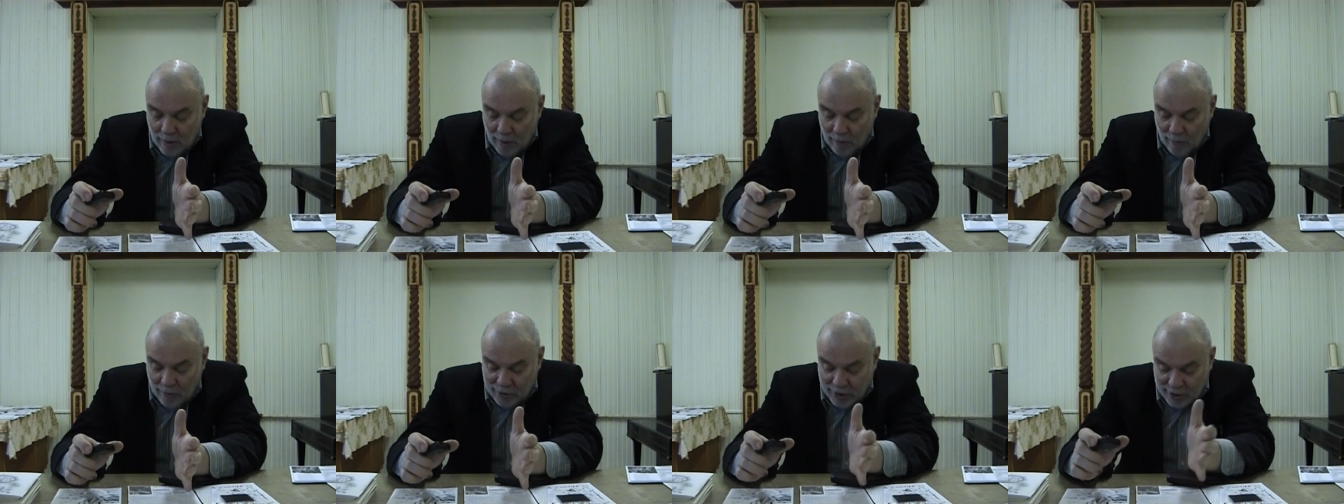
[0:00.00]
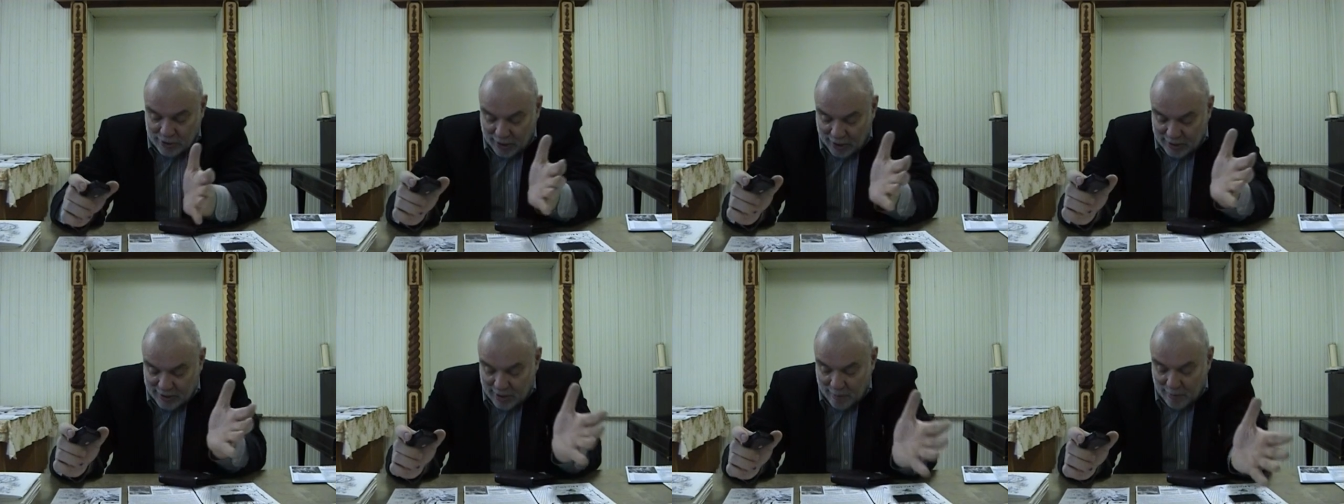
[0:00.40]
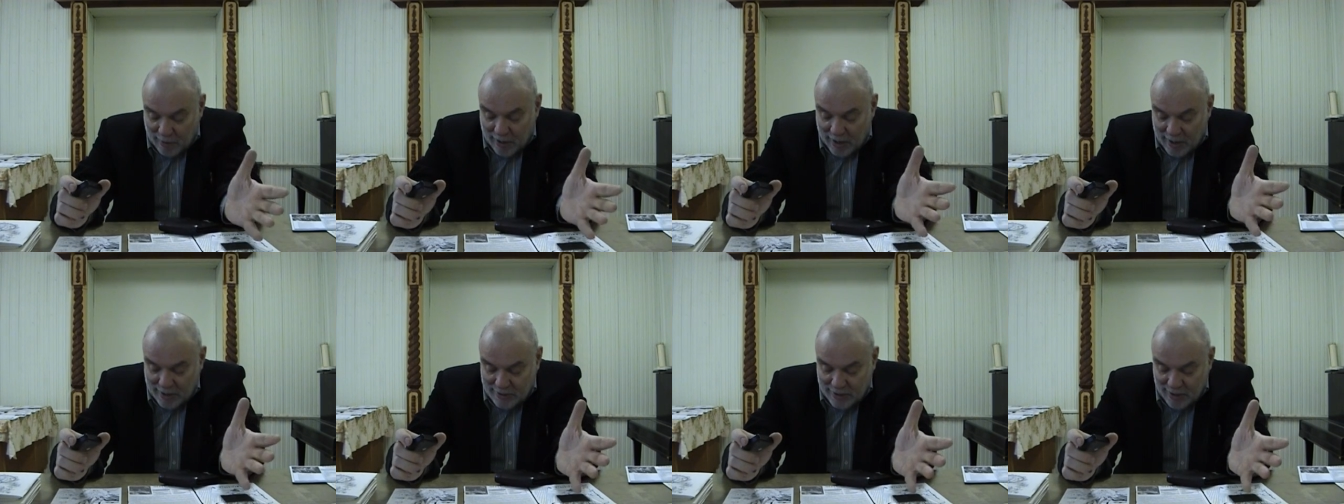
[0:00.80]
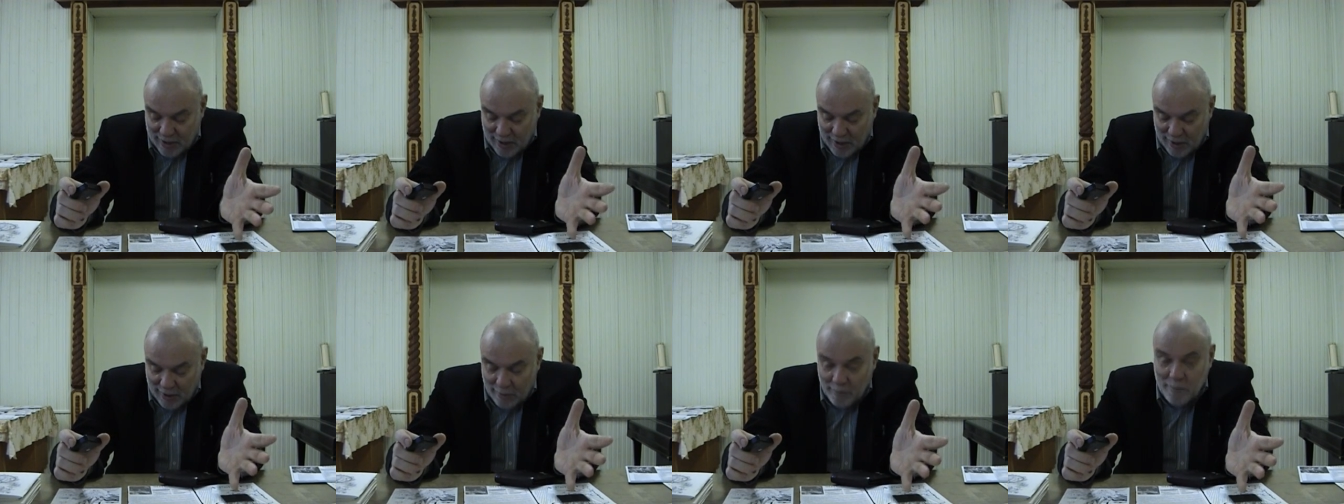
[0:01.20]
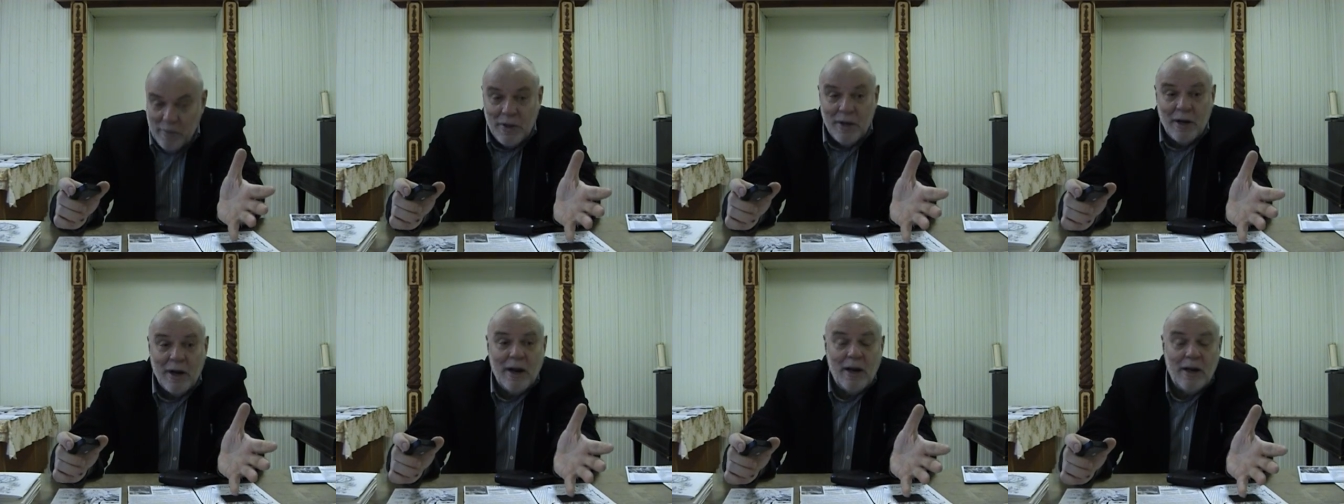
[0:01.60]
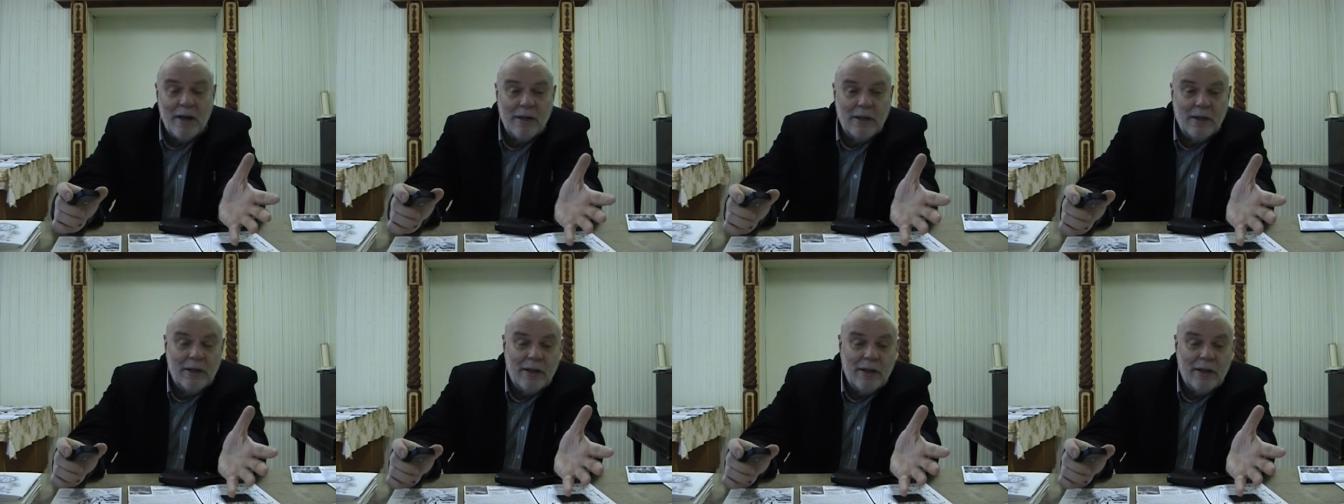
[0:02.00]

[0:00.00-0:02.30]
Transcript: Вот есть разнообразие мира,